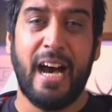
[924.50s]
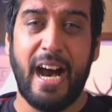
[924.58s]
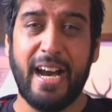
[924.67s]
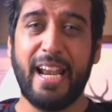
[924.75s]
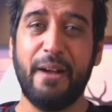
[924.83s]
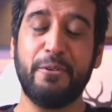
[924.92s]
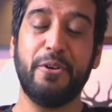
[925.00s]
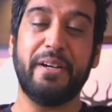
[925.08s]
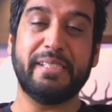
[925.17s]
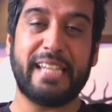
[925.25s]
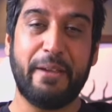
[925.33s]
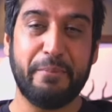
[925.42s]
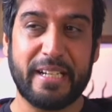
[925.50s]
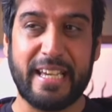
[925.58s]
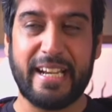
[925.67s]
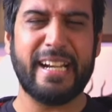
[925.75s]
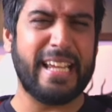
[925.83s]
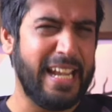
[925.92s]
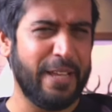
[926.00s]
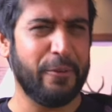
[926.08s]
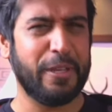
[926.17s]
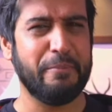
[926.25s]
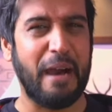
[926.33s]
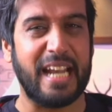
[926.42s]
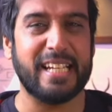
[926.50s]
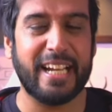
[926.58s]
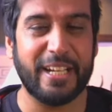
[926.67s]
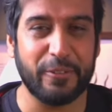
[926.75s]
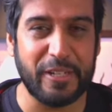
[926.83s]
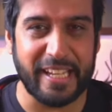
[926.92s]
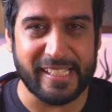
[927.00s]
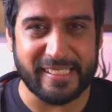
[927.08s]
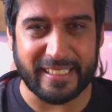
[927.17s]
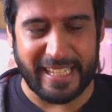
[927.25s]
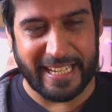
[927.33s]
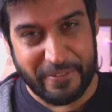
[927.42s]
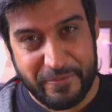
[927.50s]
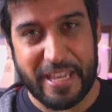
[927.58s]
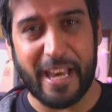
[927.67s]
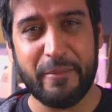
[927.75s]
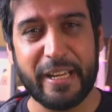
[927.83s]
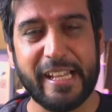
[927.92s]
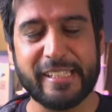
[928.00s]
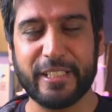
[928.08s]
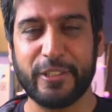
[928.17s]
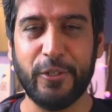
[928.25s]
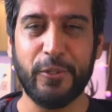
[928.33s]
अगर आपको इस टाइम पर क्रिकेट खेलने क्योंकि बाहर जाकर तो नहीं खेल सकते लेकिन वी में खेल सकते हो